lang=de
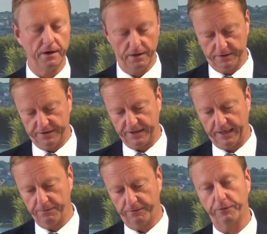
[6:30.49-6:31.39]
äh, diese
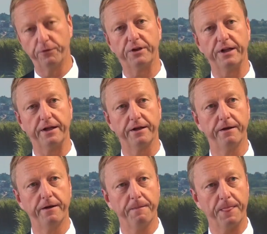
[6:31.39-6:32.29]
Klimaflüchtliche
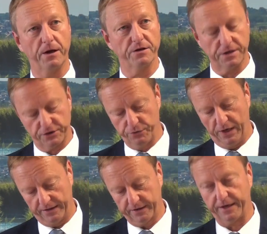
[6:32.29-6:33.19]
als Asyl
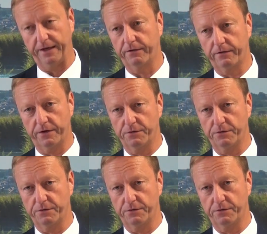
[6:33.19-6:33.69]
anerkennt.